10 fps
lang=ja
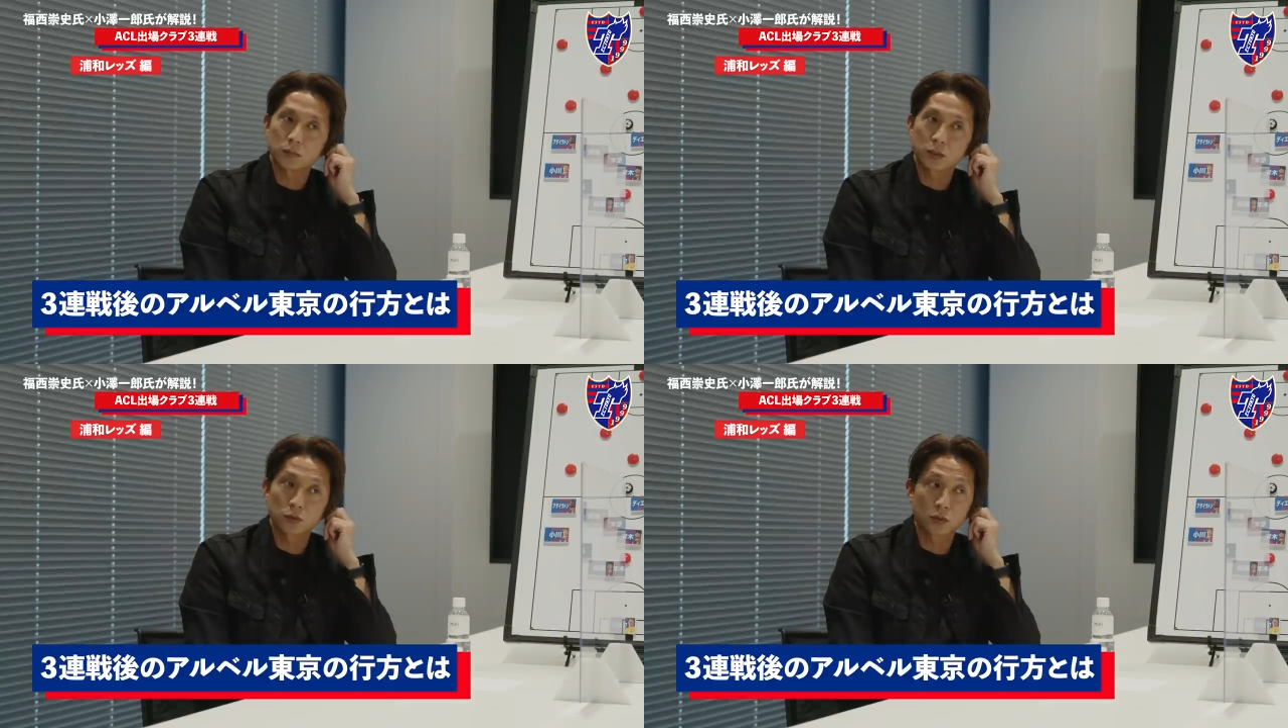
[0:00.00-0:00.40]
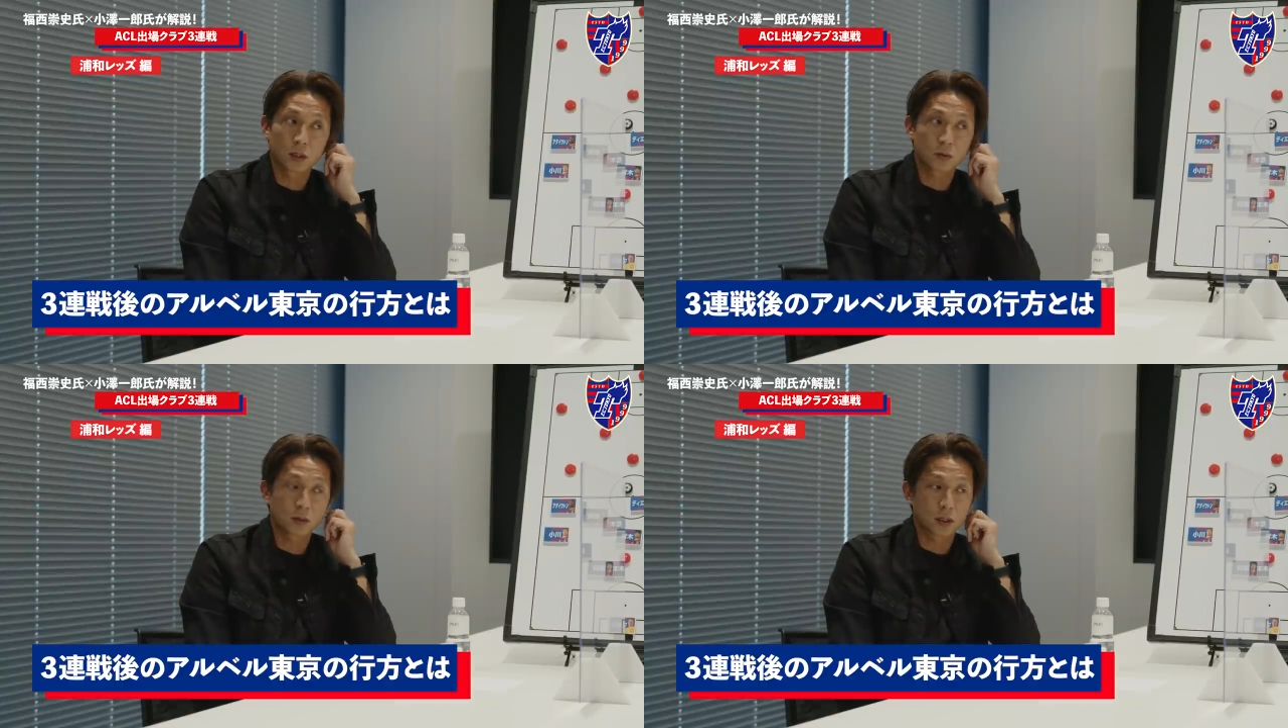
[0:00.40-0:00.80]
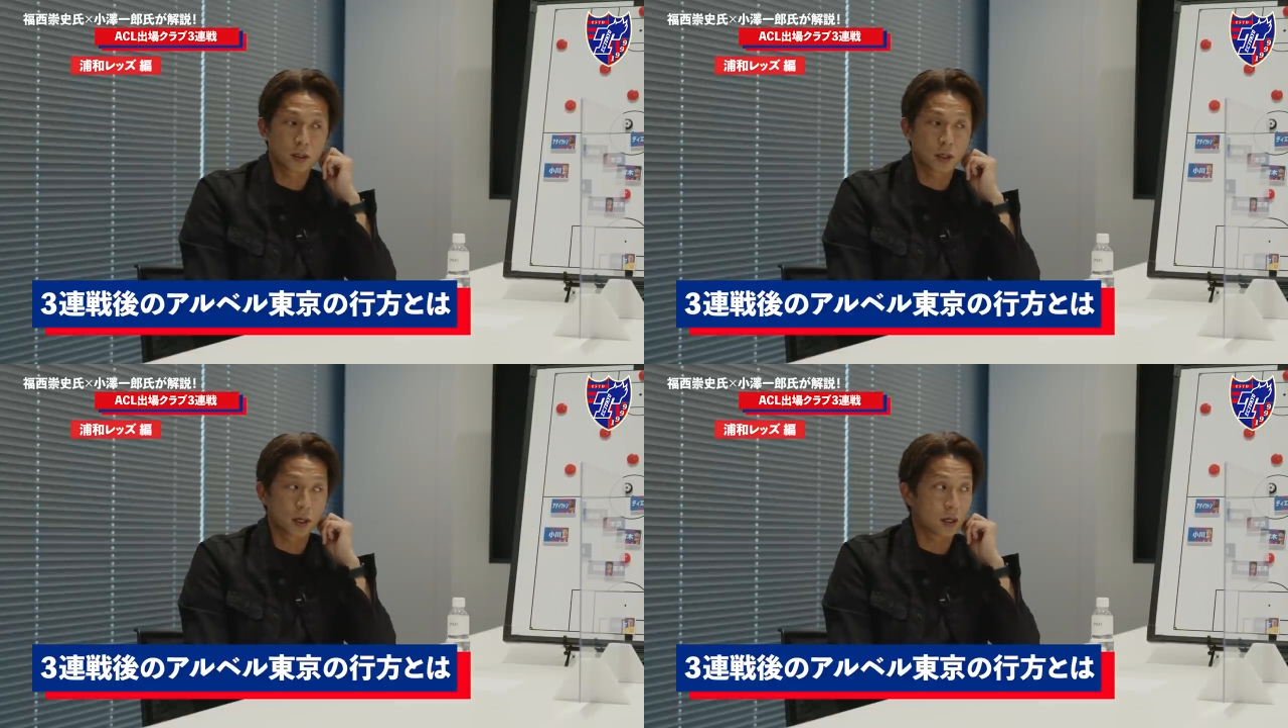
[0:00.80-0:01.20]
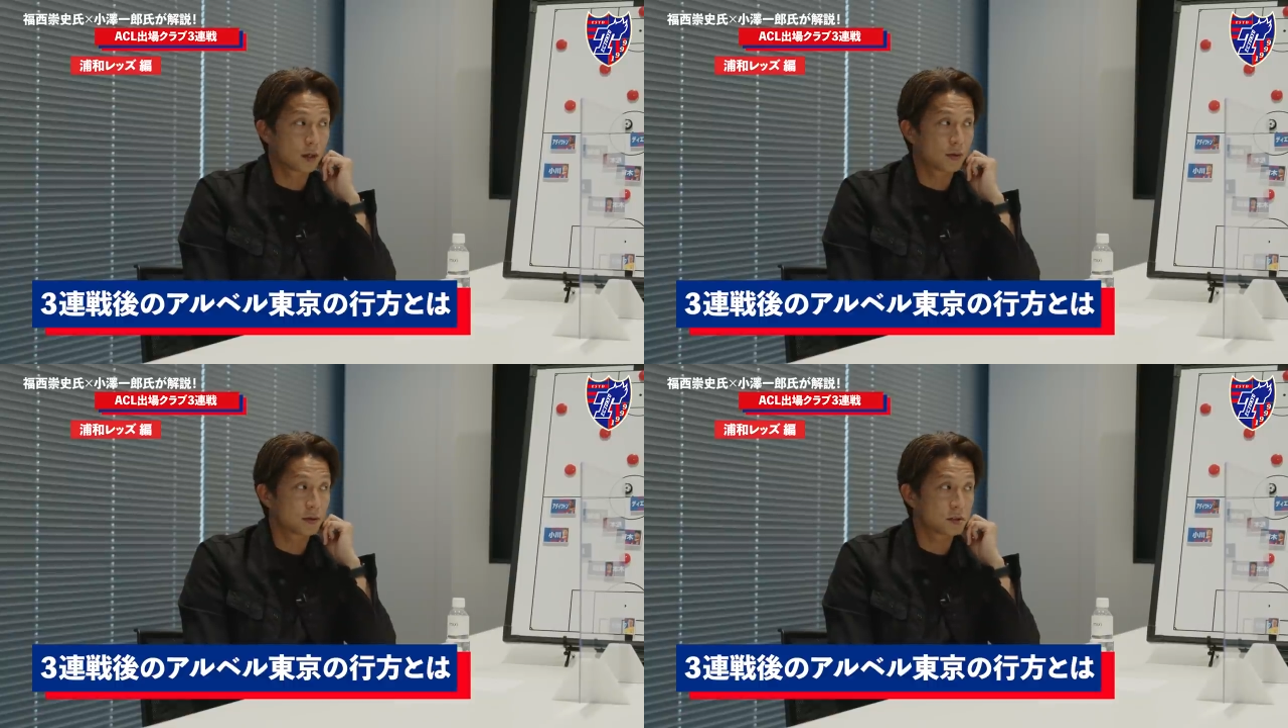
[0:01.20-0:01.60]
そこであとは経
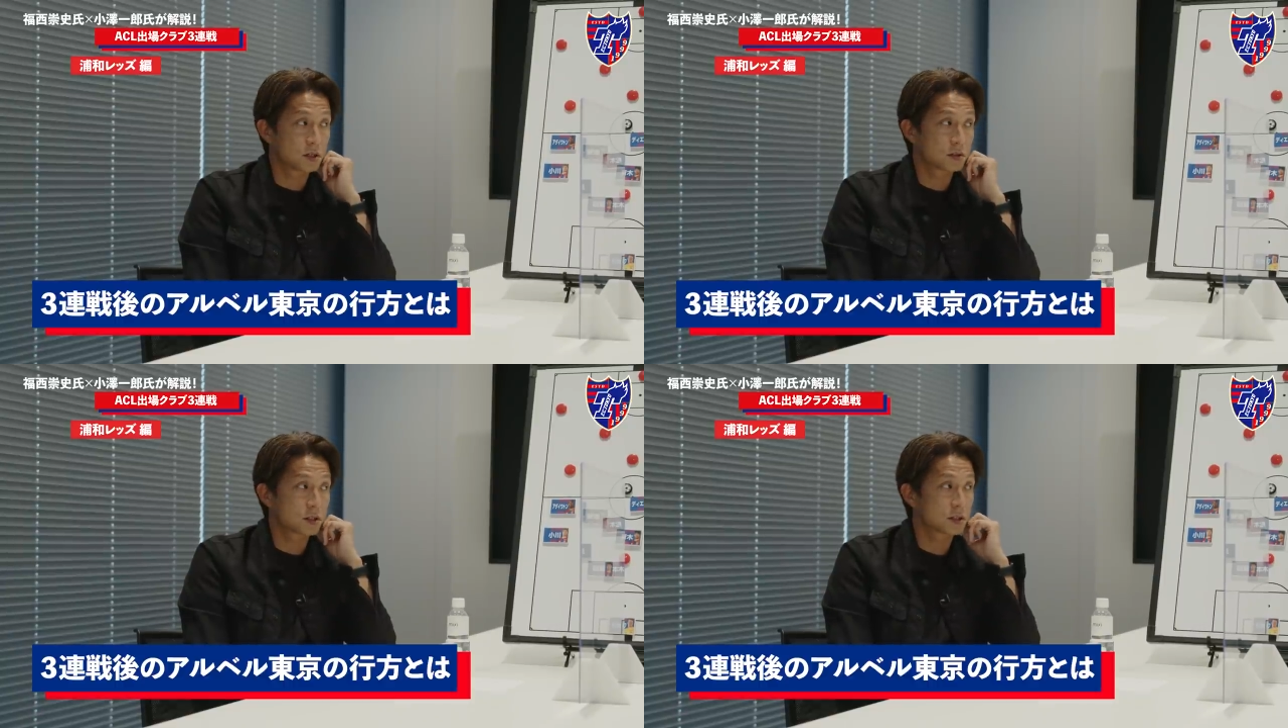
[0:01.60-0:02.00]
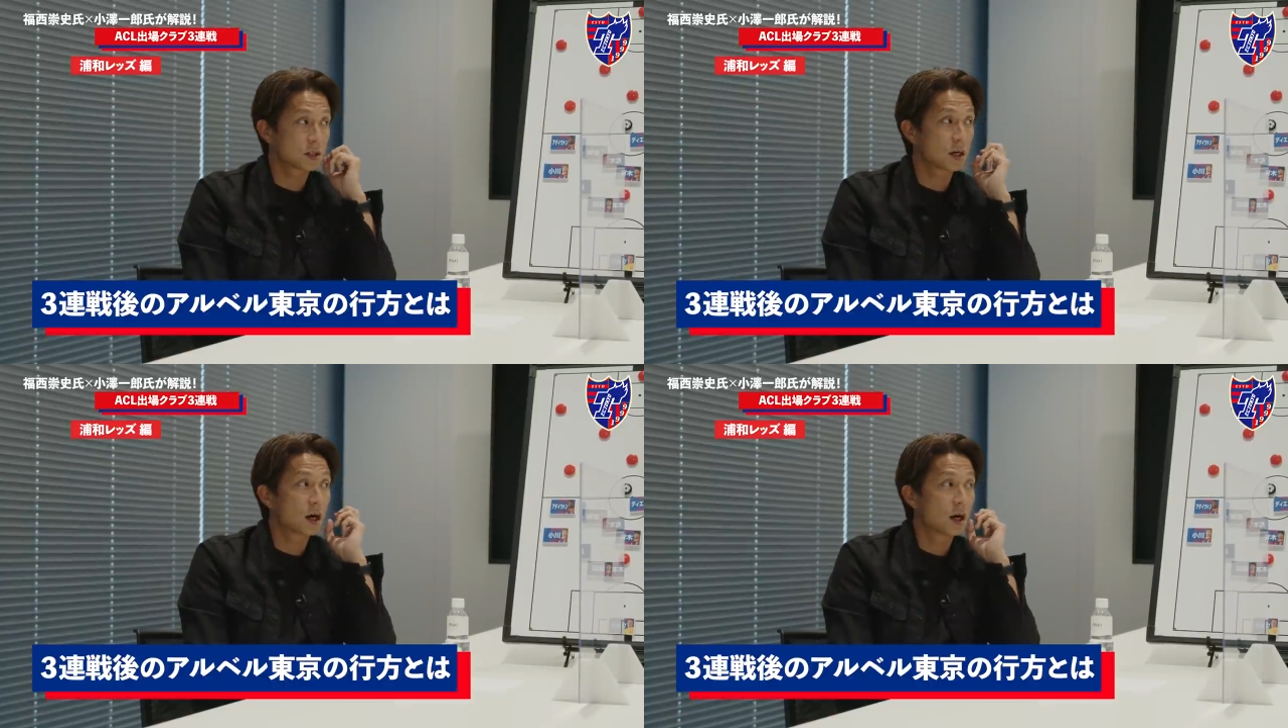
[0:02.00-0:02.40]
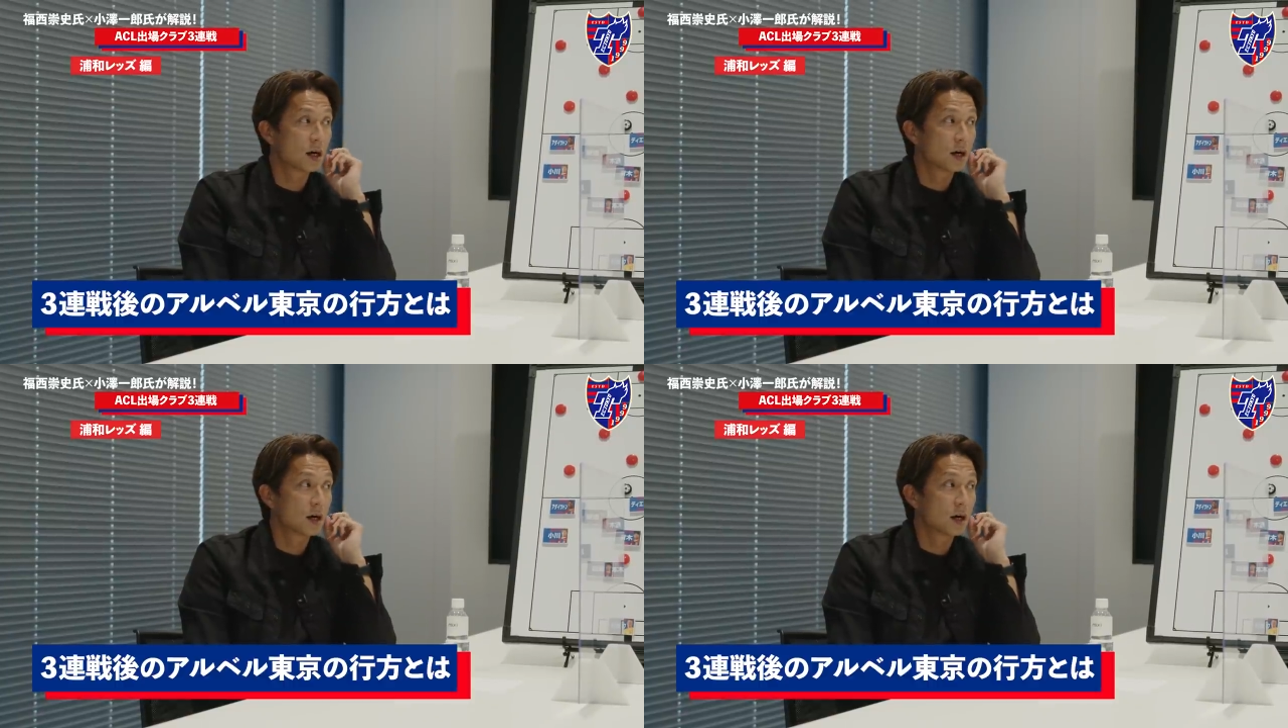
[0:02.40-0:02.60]
験のある選手たちが